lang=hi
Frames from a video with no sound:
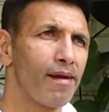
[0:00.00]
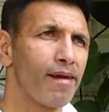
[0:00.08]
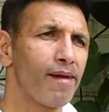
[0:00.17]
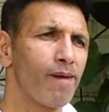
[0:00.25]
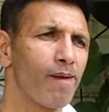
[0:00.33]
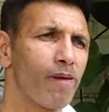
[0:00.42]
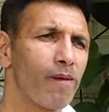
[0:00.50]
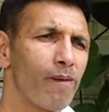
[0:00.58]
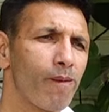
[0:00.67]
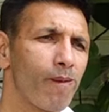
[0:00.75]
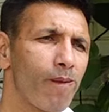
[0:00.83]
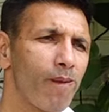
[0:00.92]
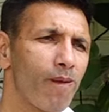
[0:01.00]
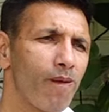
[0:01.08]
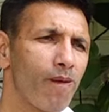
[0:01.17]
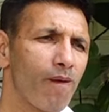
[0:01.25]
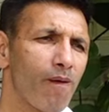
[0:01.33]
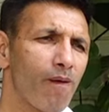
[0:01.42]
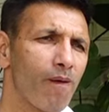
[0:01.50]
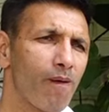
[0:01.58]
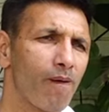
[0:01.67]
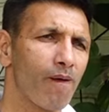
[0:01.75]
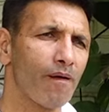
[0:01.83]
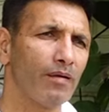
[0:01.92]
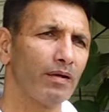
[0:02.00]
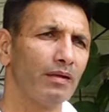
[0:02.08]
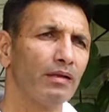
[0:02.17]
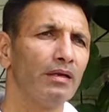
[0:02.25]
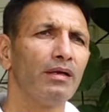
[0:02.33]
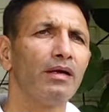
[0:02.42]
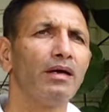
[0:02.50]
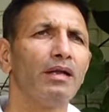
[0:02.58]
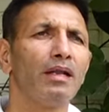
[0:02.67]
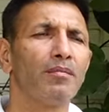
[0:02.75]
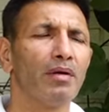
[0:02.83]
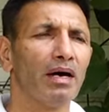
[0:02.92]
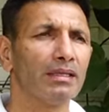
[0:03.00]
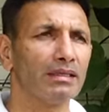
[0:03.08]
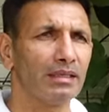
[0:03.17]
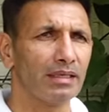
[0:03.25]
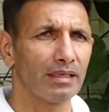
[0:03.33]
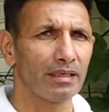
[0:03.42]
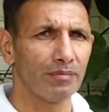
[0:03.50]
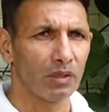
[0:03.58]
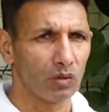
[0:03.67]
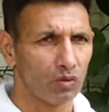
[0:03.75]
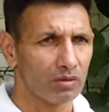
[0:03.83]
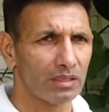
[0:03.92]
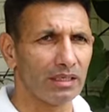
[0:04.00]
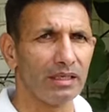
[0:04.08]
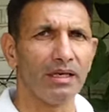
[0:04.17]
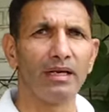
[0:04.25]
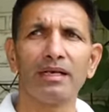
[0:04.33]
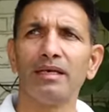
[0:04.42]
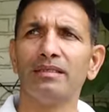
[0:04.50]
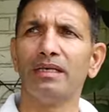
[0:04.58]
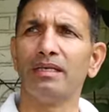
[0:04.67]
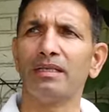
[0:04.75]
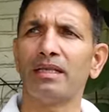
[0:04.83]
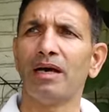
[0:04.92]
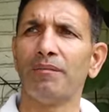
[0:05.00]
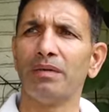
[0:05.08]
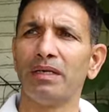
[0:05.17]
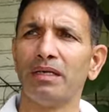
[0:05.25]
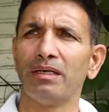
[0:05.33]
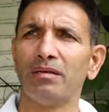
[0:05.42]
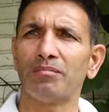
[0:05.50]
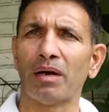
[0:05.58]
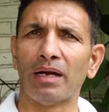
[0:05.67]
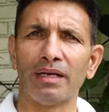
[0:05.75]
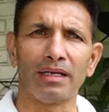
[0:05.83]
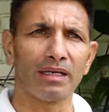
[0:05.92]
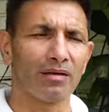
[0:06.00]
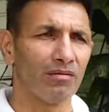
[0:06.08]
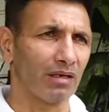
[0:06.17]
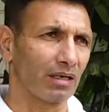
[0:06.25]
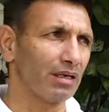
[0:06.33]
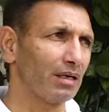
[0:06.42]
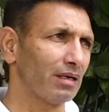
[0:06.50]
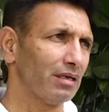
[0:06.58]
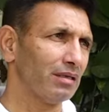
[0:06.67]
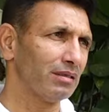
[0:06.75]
में कौन से नौ रंग आपने कांग्रेस पार्टी को दिए नहीं बात यह है कि बिल्कुल सही है कि जनता में पार्टी के वर्कर